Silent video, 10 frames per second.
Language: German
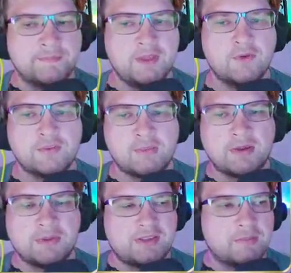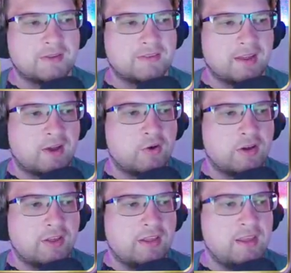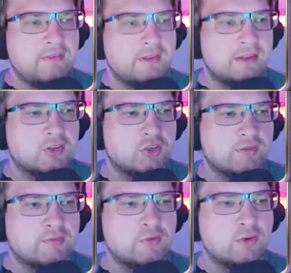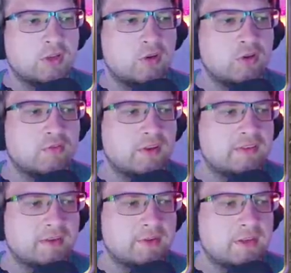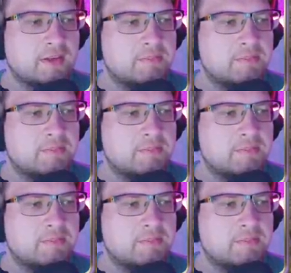Die Aufgabe habe ich damals auch ewig nicht geschafft, nur durch Glück, weil ich es einfach nicht